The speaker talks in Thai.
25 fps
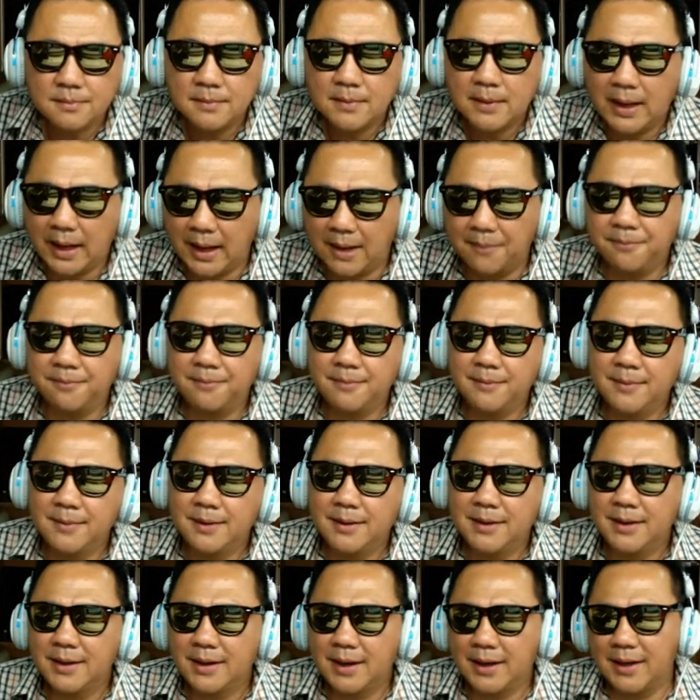บ
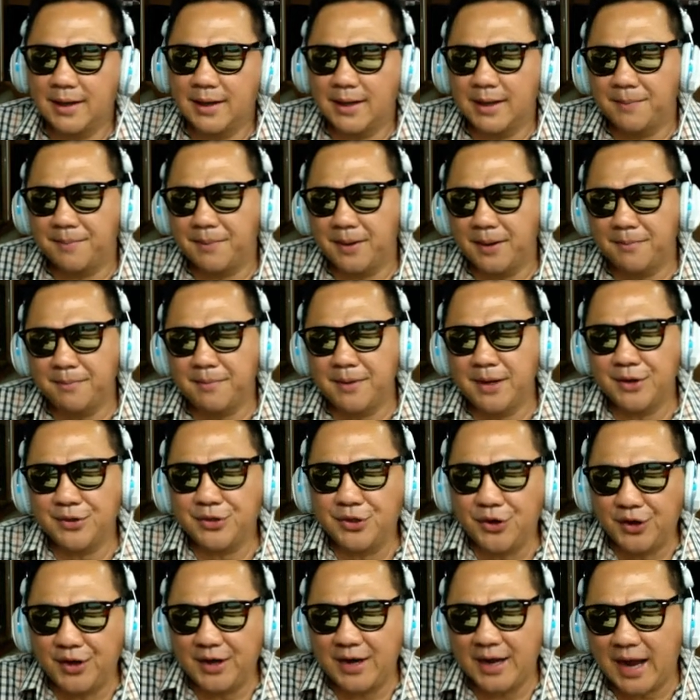ก็นี่ก็เป็นเบื้องต้น
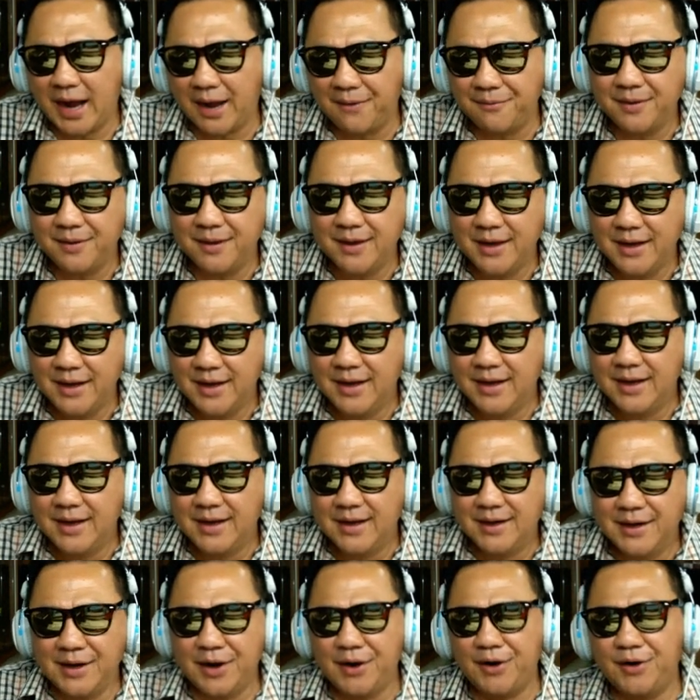นะครับ
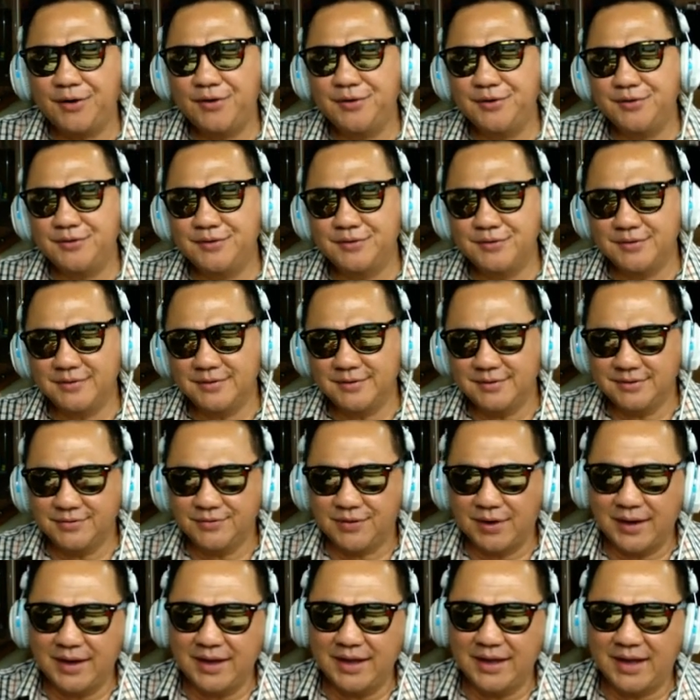เดี๋ยววัน
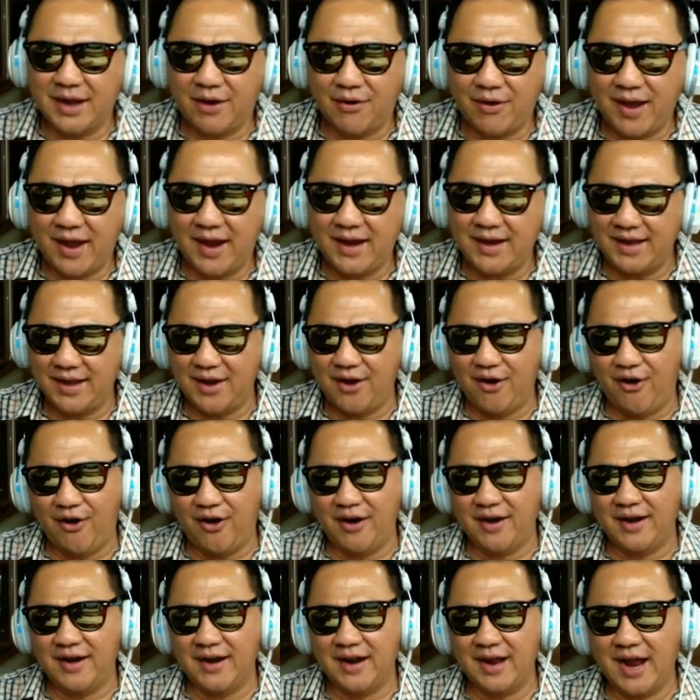นี้เอาแค่นี้ก่อน
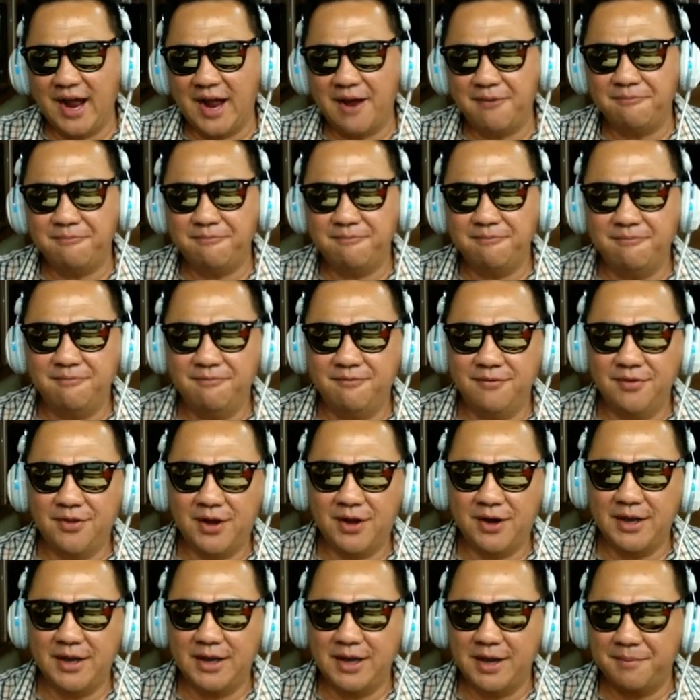นะครับตอน
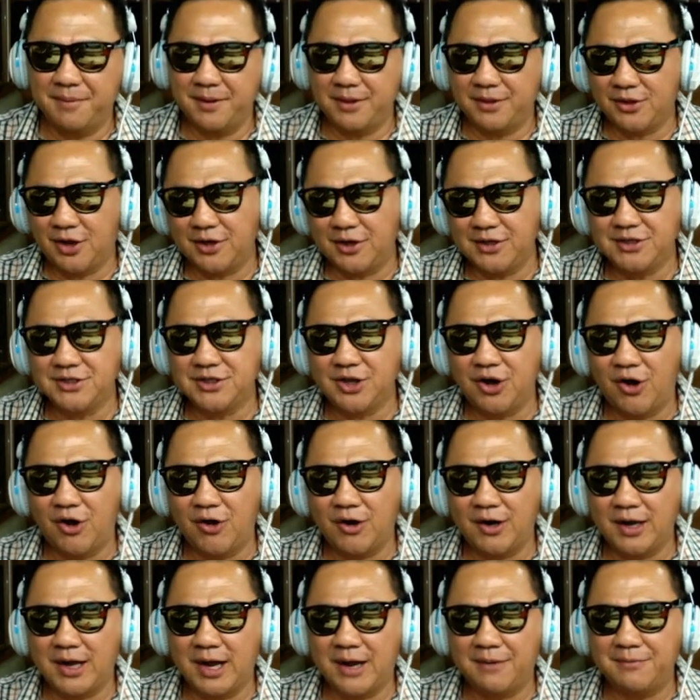นี้ก็เป็นตอนที่สอง
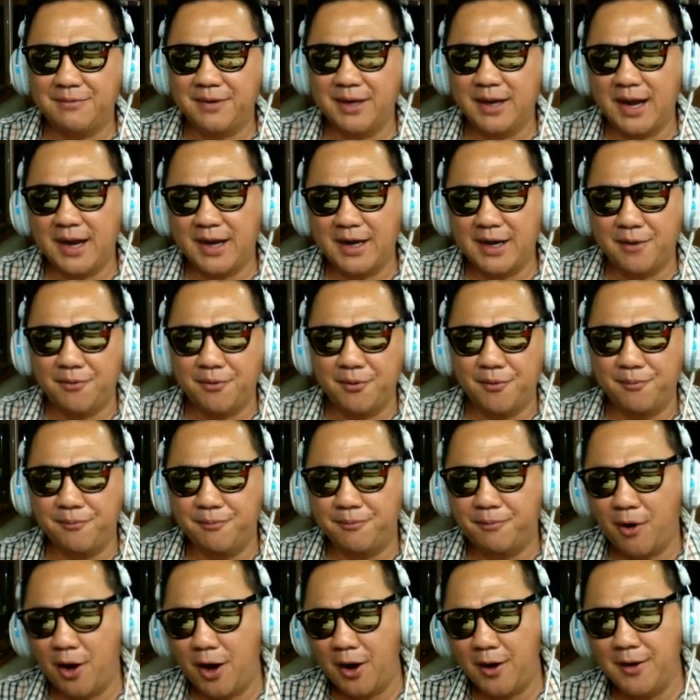นะครับยังไงเดี๋ยวผม
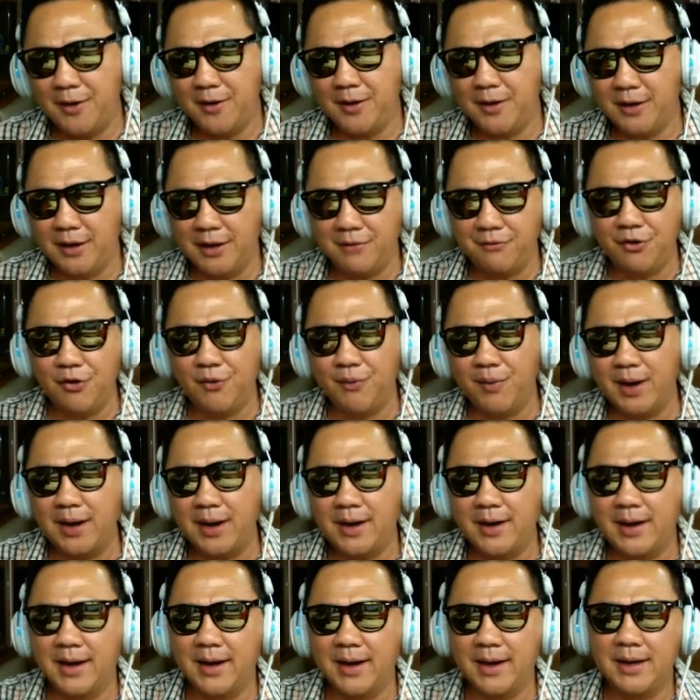ค่อยรีวิวไปเรื่
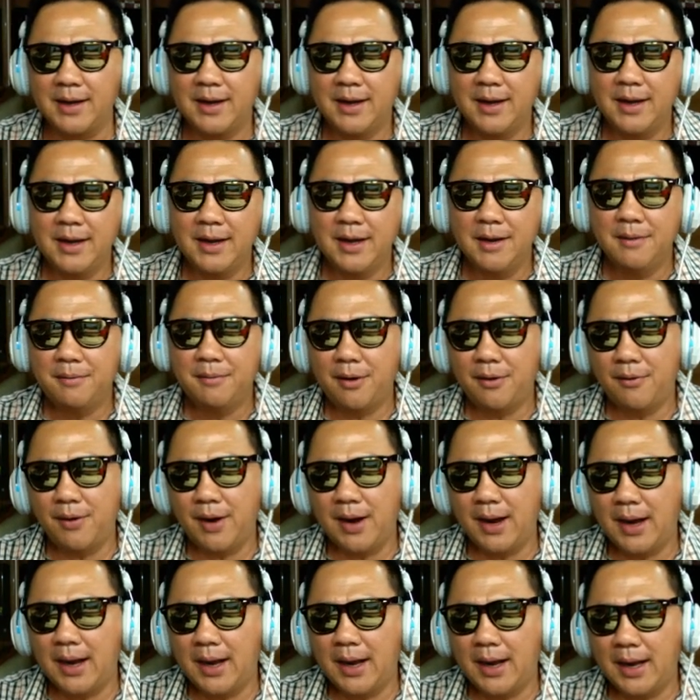อยๆเพราะว่า
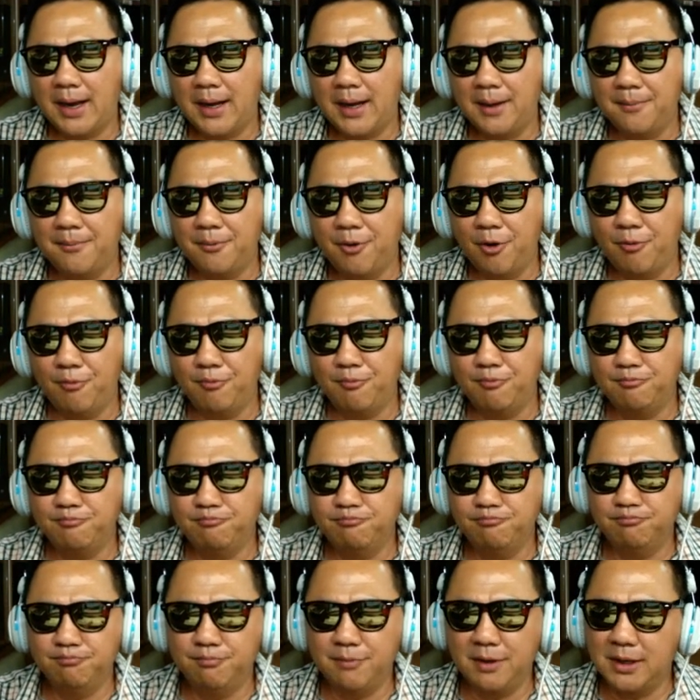ผม
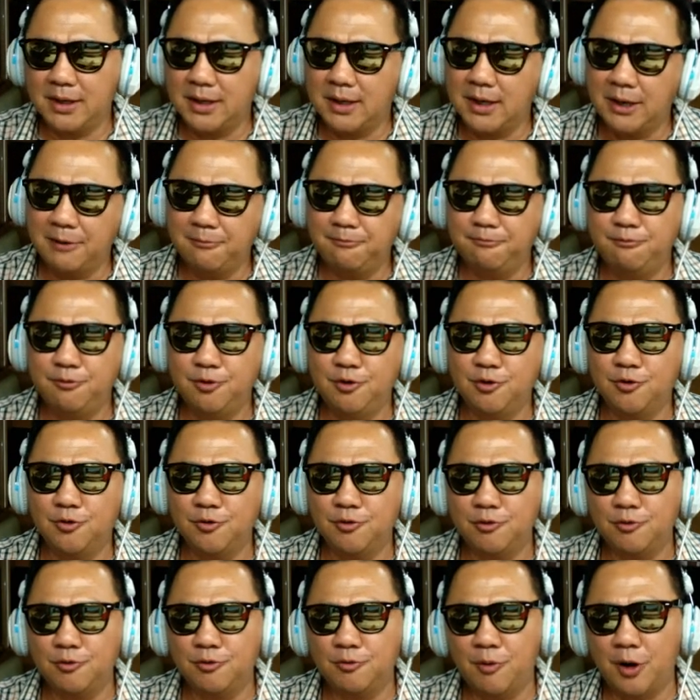มีคลิปอยู่
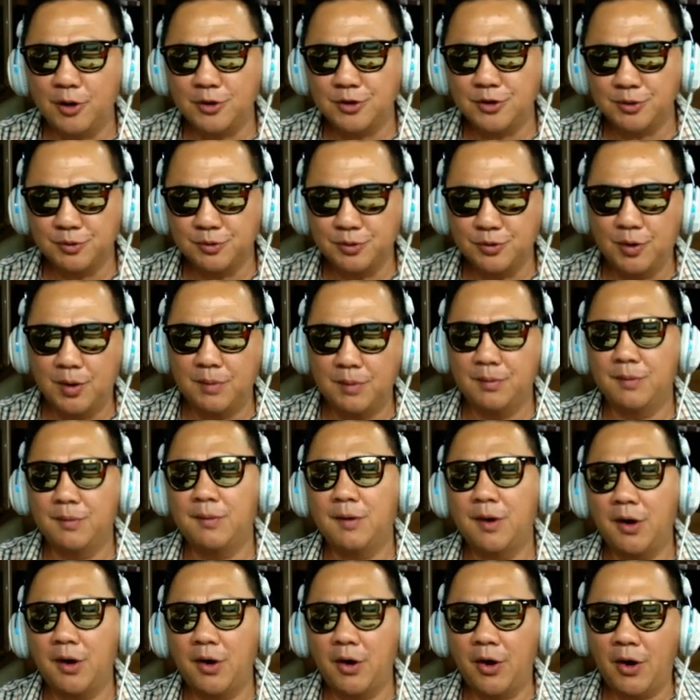พอสมควรผมก็
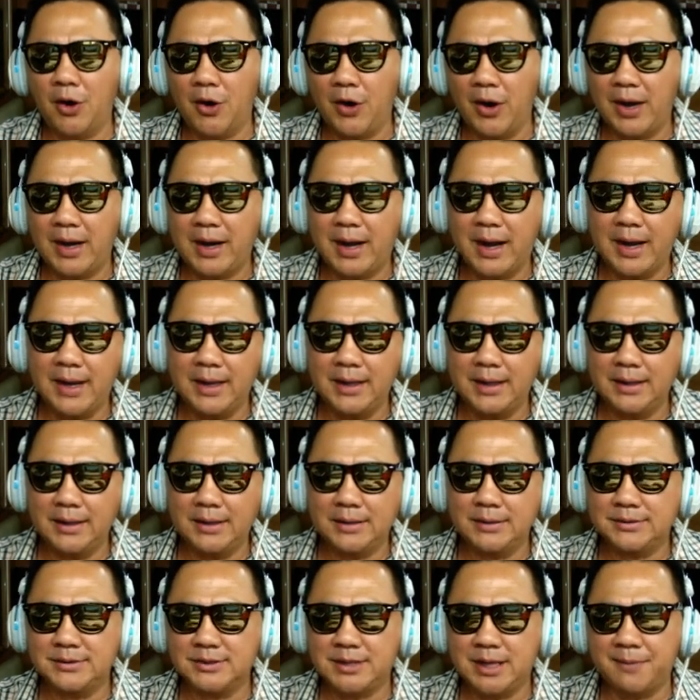ค่อยๆไล่ส
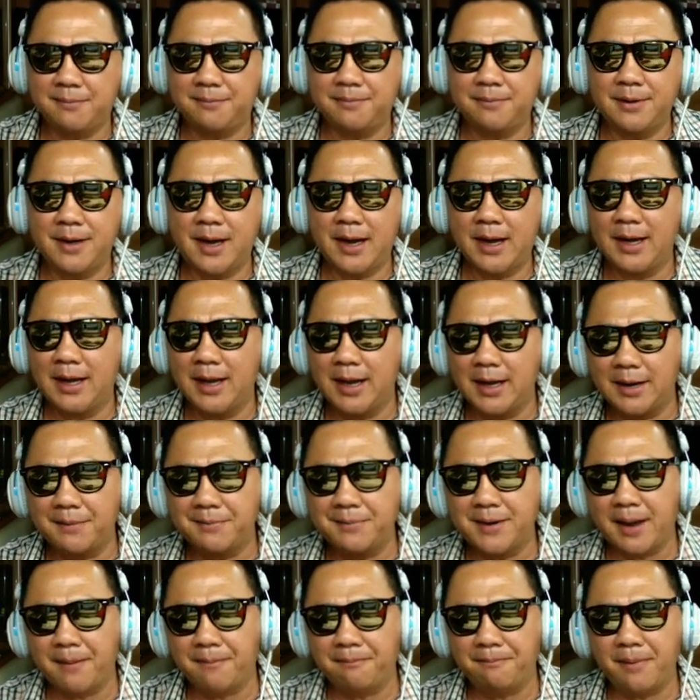เต็ปไล่เรียงลำดั
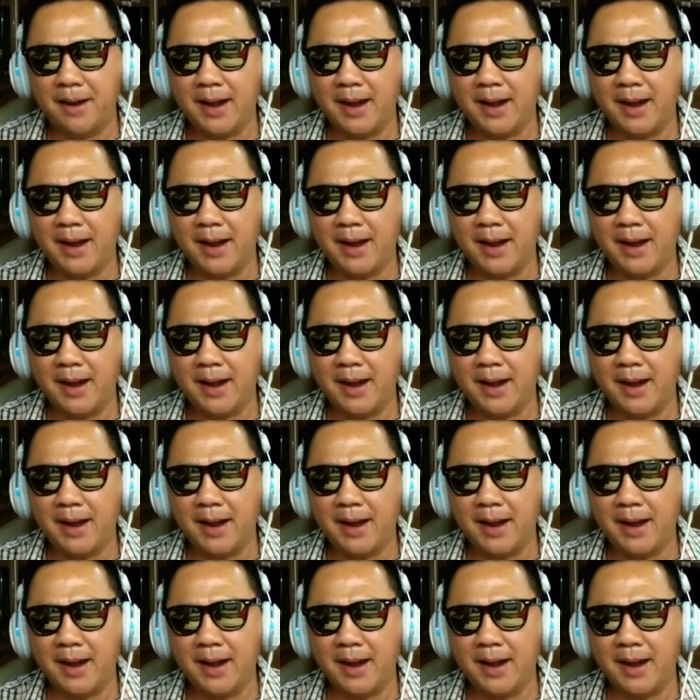บไป